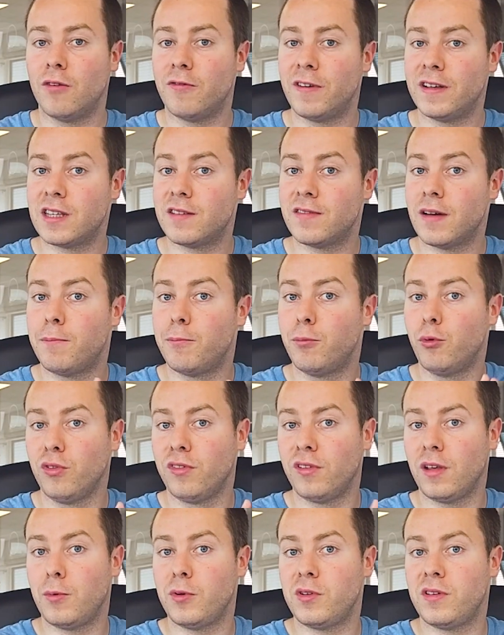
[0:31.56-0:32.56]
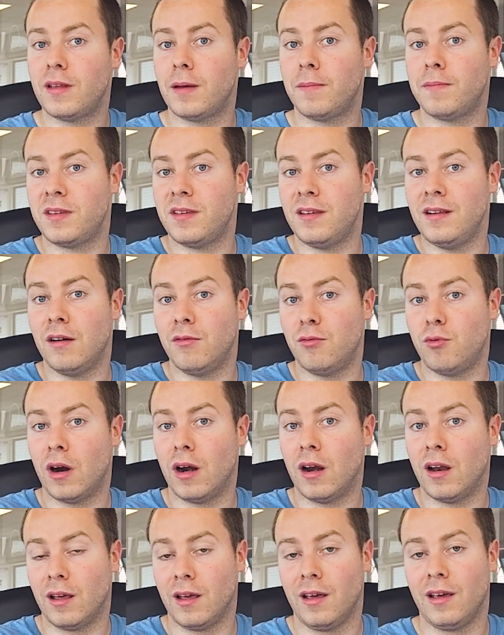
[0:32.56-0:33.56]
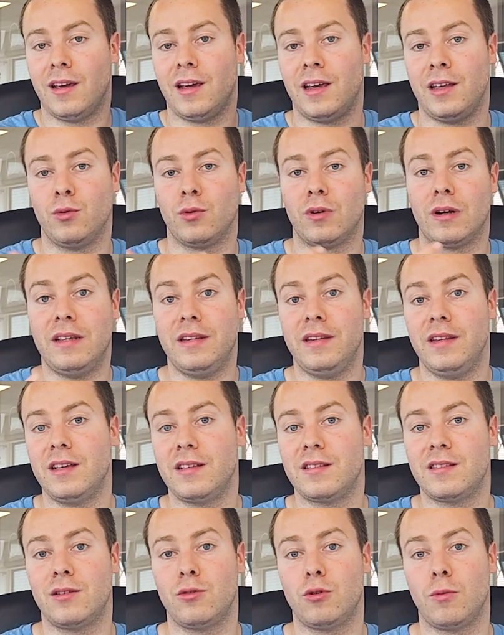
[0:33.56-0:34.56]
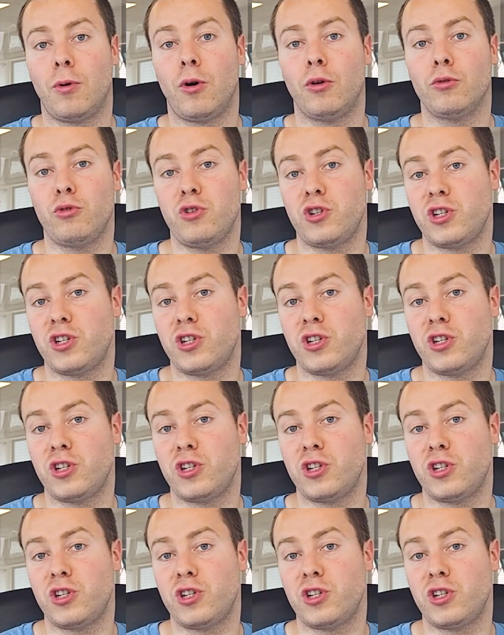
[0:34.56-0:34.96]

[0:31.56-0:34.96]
en fait ça va pousser petit à petit la voile. Et donc l'idée c'est de prendre une